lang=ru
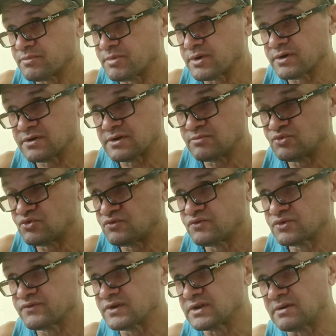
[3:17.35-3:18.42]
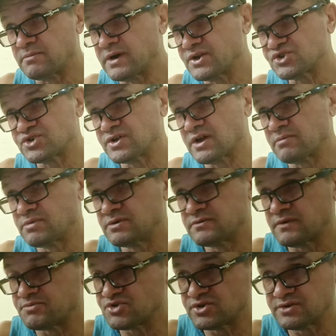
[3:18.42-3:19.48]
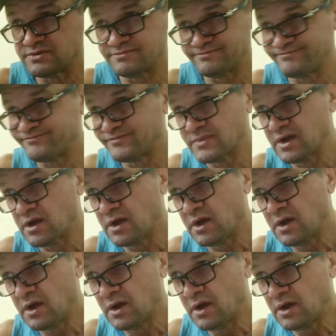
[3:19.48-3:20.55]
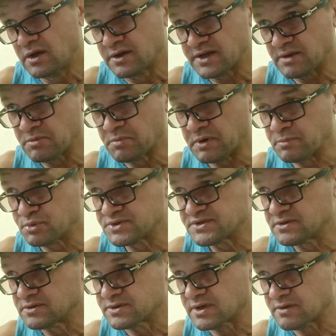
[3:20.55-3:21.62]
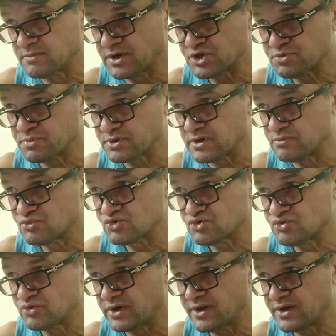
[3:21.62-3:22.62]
Поэтому вот в этом матче я бы вообще я бы пропустил этот матч, потому что